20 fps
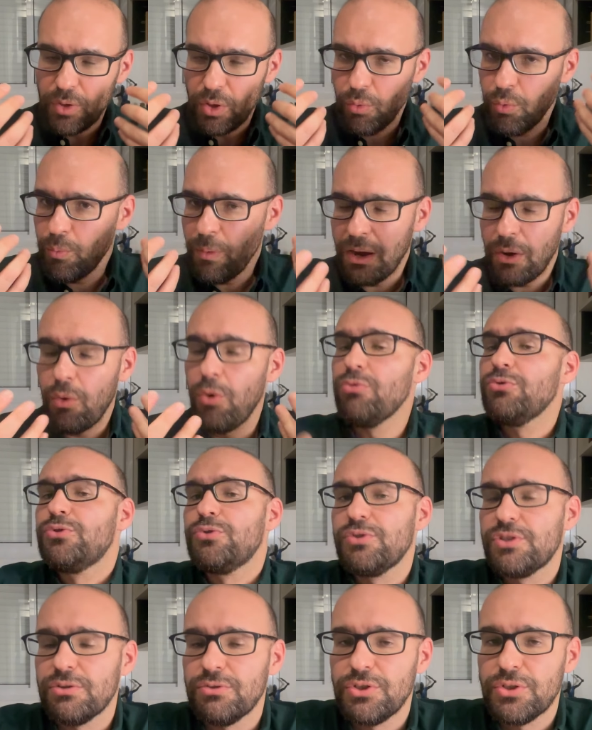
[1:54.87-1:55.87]
uma
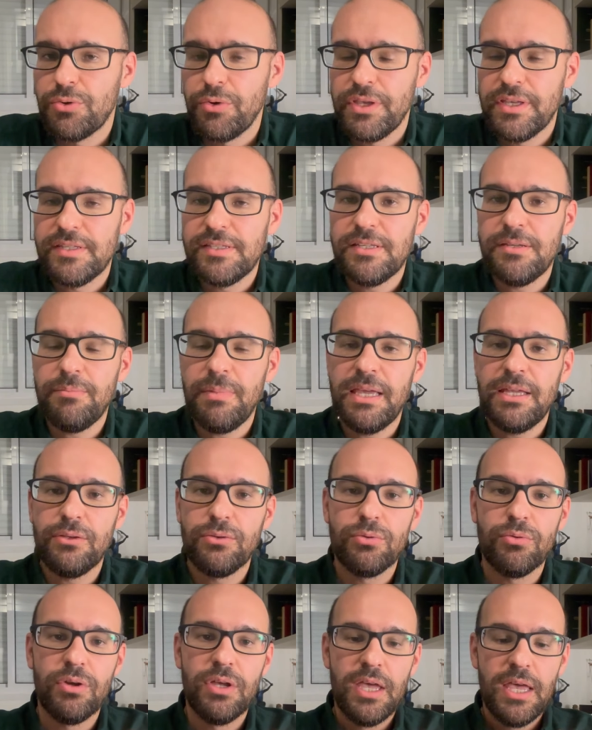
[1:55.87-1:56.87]
construção de
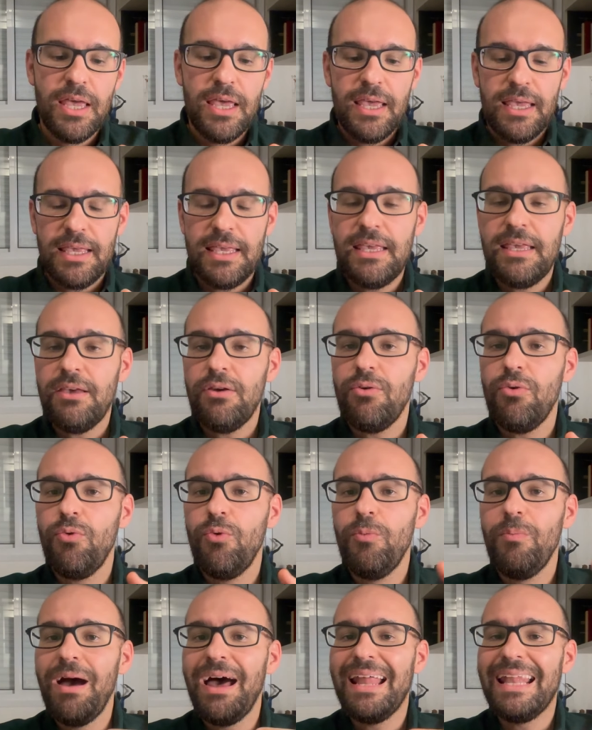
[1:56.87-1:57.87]
conhecimento e
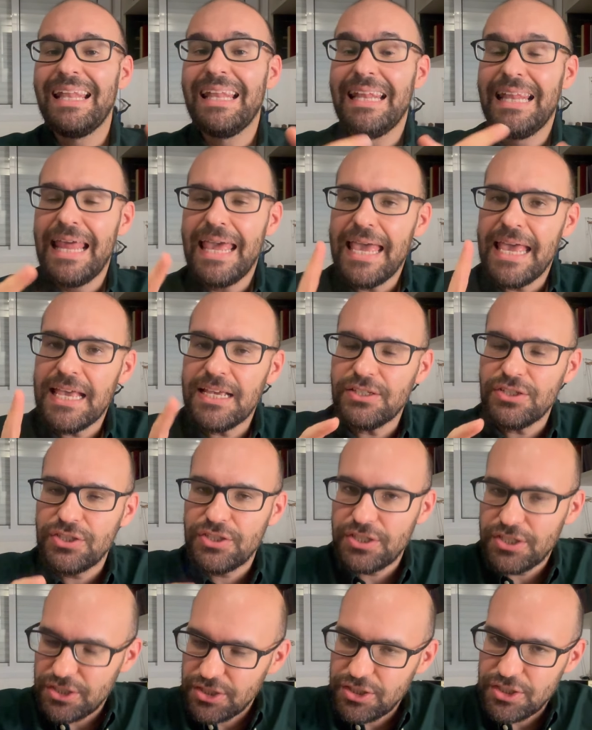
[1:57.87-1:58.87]
uma
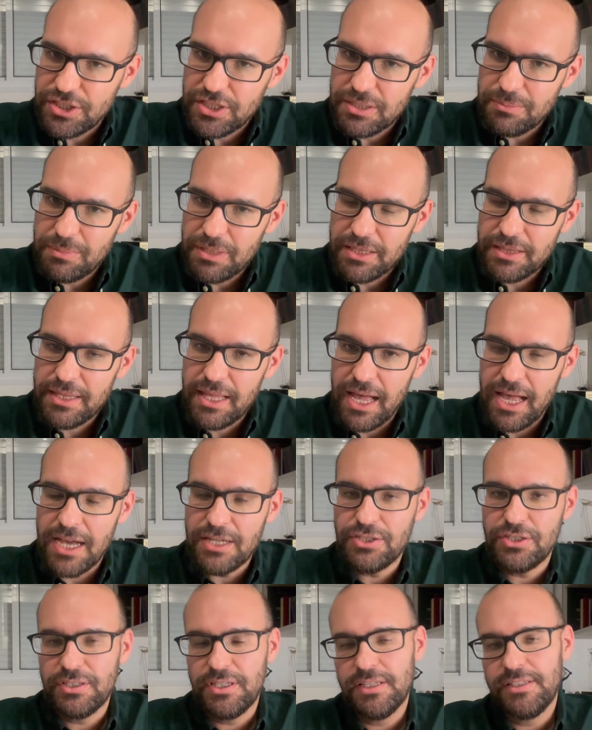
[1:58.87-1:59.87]

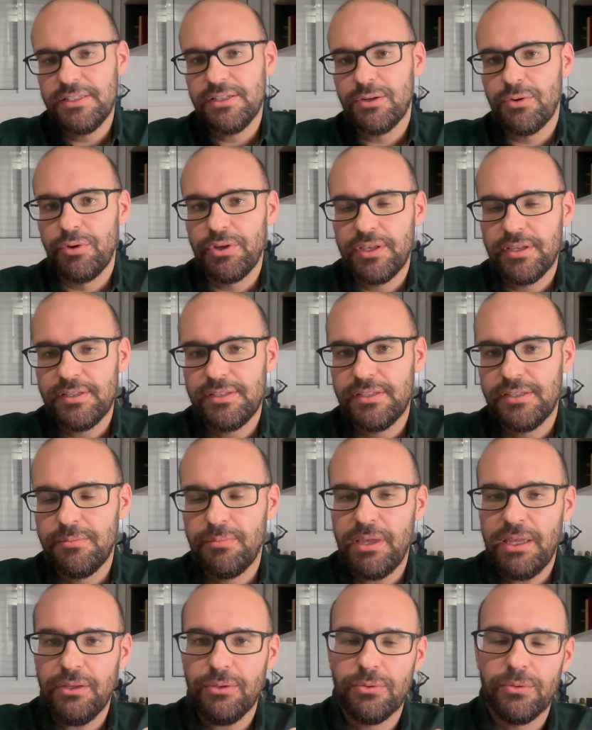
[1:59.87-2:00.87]
legitimidade desse
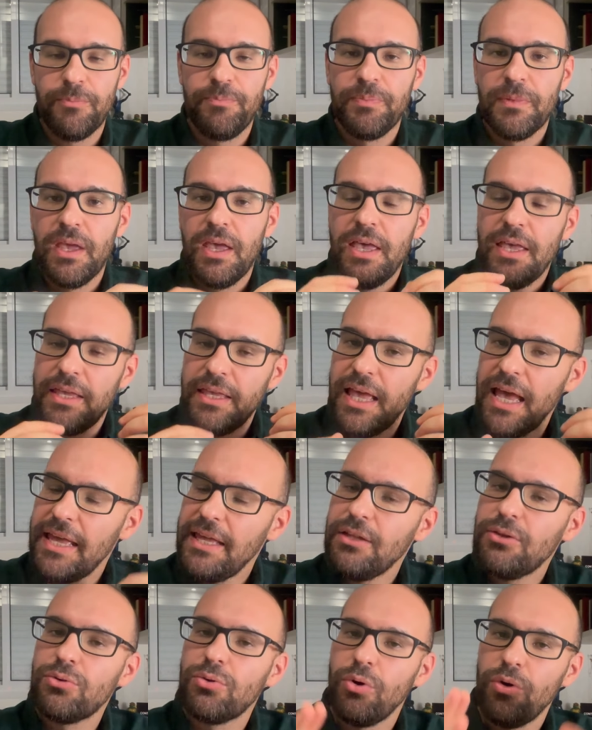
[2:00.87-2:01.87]
conhecimento. E
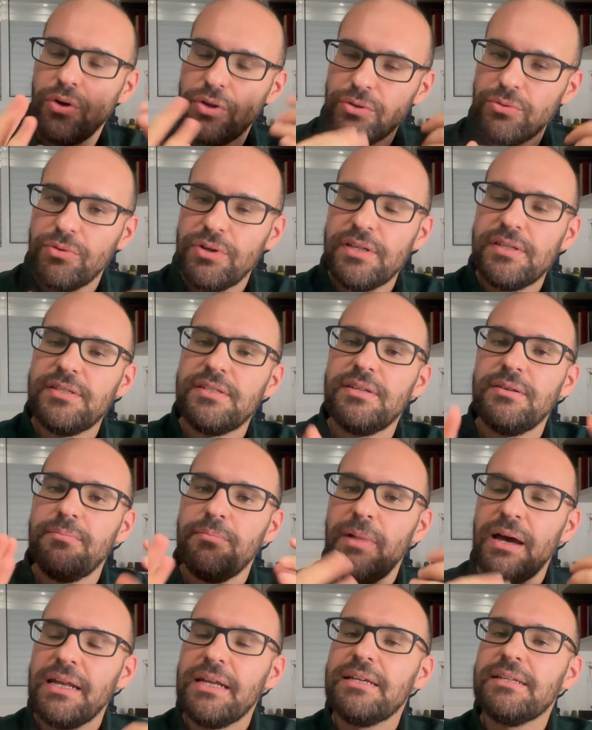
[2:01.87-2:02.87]
aí todo esse
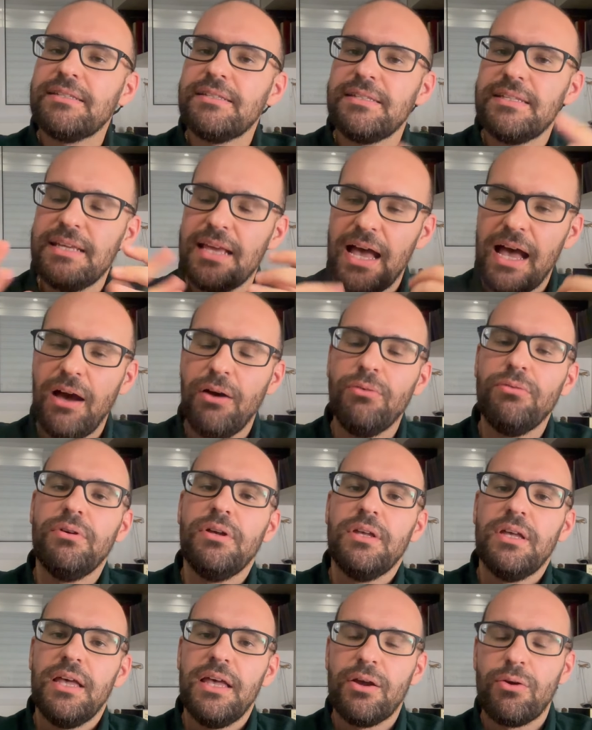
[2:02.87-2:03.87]
manancial
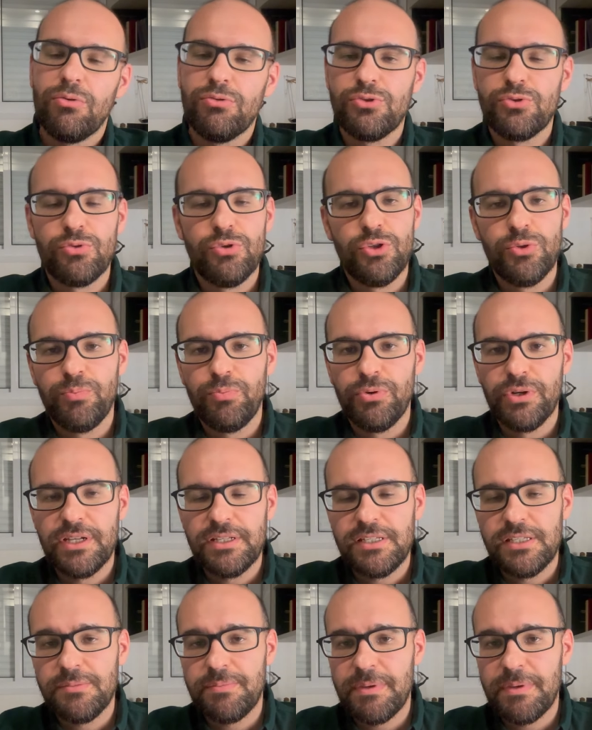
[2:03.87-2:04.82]
é construído por esses